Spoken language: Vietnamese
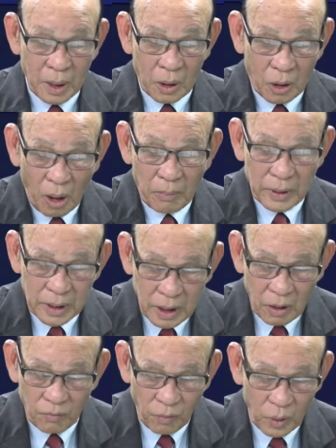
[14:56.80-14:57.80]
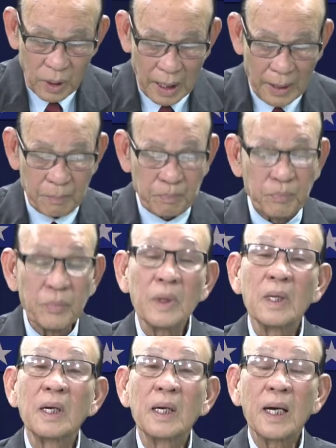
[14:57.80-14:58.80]
có một cái điều vui là
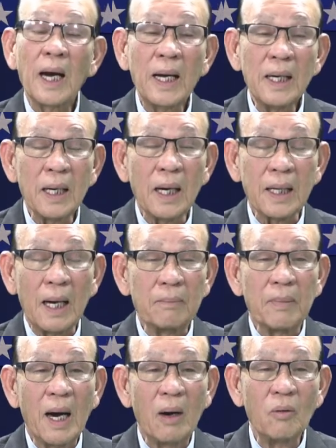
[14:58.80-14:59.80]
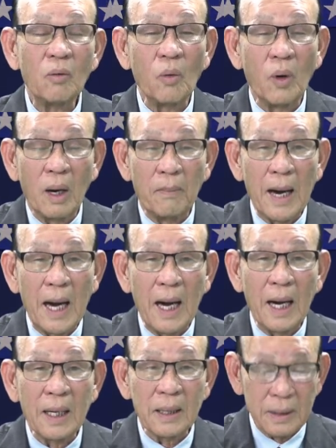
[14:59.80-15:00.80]
cái lời cảnh báo của
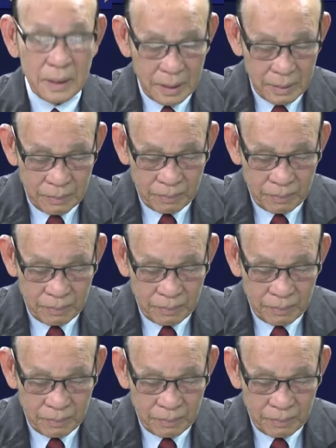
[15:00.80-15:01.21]
bà à,